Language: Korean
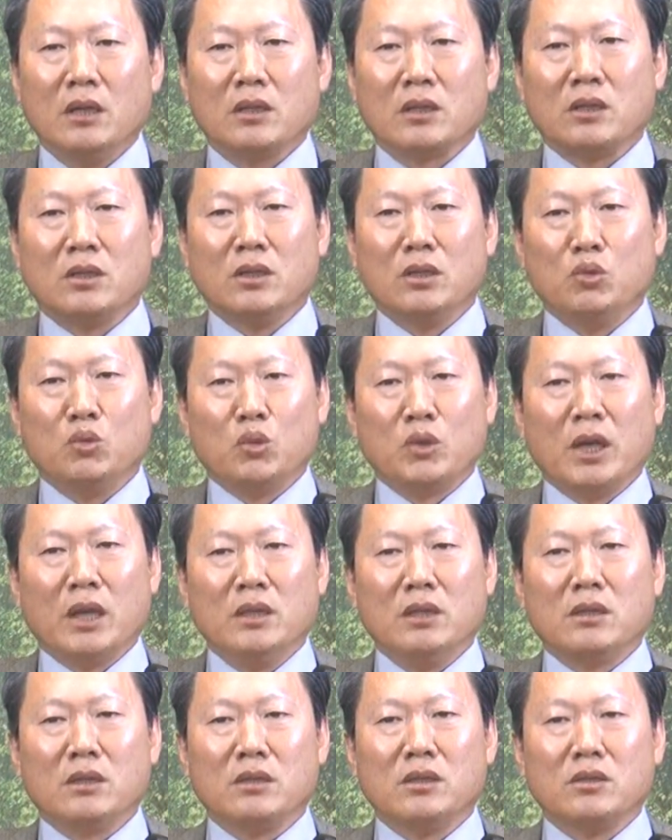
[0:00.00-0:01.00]
그
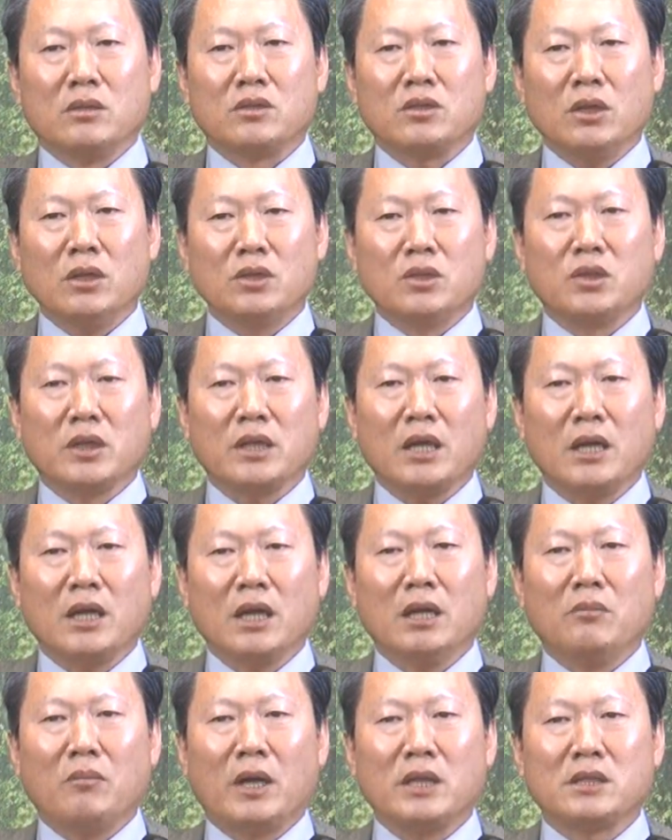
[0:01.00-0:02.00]
유대인들은 철저히
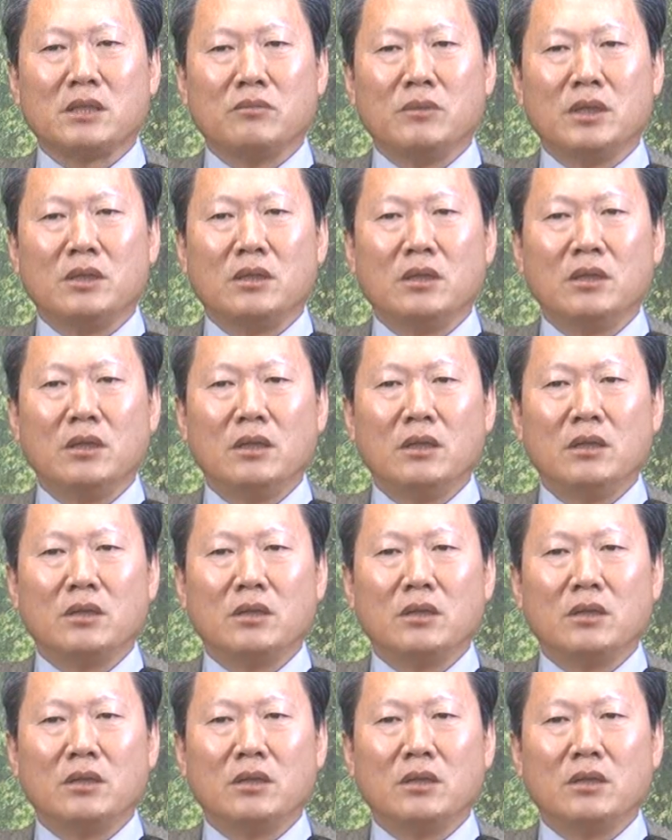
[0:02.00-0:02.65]
하나님 말씀을